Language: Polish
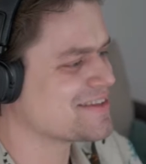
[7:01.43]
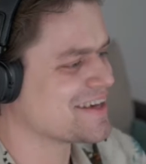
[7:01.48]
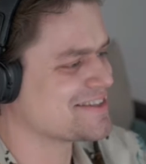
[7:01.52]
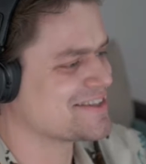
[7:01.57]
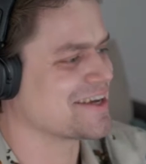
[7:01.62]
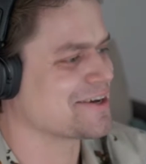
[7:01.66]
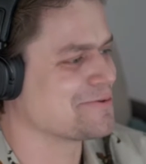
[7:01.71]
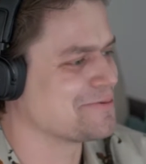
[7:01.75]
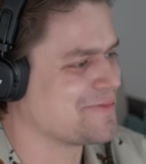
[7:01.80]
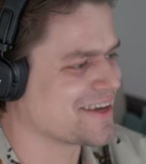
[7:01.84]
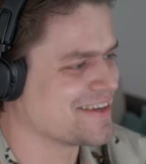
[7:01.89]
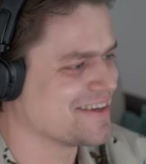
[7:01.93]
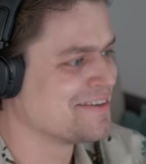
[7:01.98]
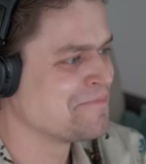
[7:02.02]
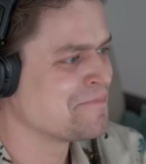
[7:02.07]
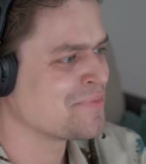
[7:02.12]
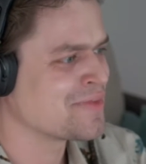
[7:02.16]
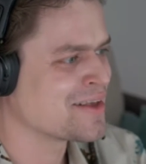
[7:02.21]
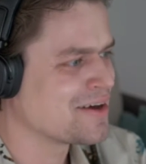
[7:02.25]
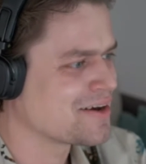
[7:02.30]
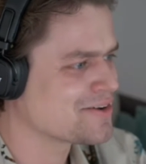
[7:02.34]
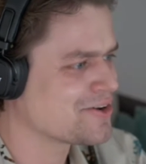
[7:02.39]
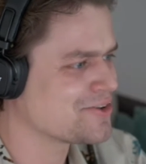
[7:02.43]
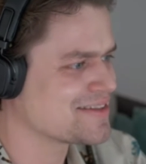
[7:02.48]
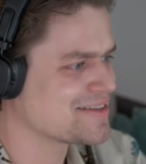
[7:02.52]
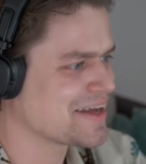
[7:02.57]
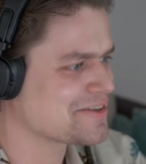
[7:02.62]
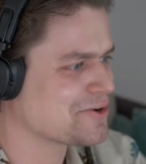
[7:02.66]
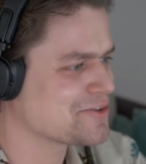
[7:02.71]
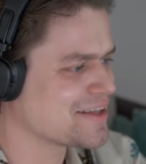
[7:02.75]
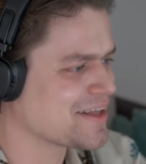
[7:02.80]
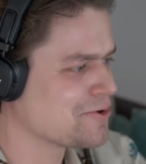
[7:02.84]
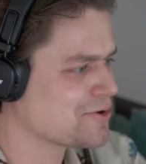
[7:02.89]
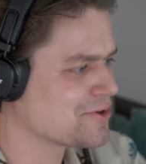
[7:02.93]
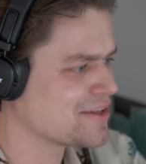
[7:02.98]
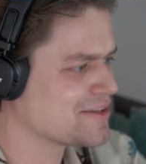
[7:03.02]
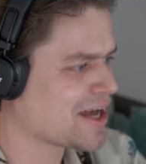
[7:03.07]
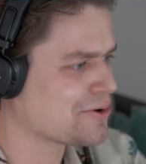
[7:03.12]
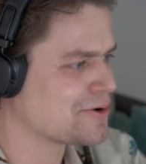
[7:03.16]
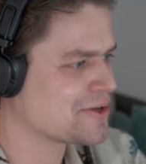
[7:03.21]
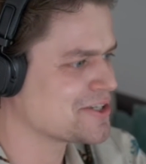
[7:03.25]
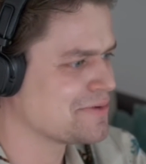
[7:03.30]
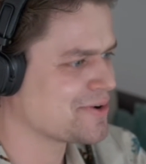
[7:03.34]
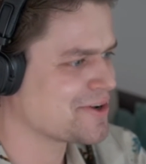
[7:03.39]
15 sekund, biegnij. Kontent, kontent, kontent,
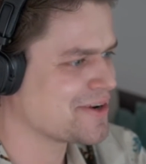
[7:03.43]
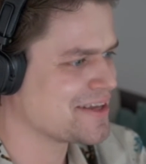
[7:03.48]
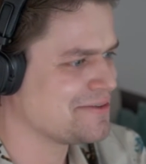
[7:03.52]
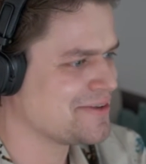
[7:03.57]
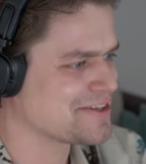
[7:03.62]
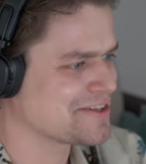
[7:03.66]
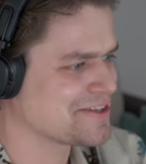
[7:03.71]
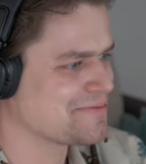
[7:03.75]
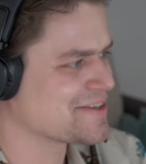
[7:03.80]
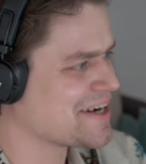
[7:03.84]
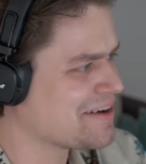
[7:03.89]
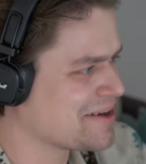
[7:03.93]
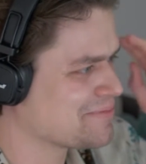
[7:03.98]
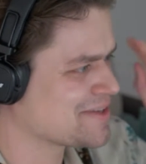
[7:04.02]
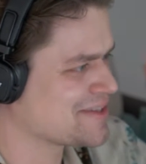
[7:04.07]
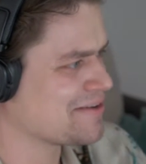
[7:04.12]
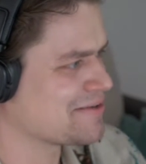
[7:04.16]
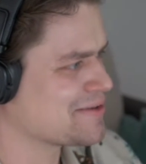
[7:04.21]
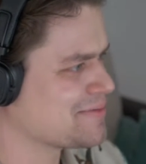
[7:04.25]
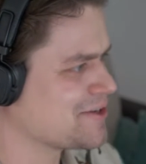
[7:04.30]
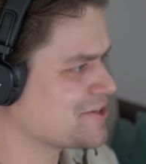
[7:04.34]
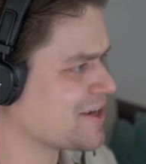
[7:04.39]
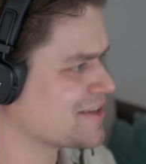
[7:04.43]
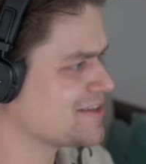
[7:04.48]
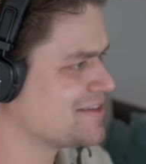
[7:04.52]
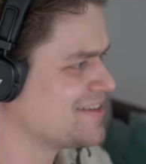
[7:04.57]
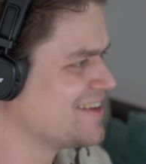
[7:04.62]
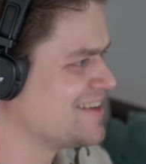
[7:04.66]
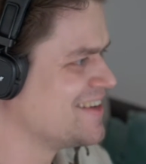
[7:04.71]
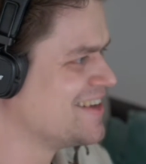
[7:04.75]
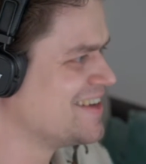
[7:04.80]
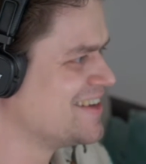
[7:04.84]
kontent, lecimy po kolejnym miejscu. Pozdrawiam, pozdrawiam,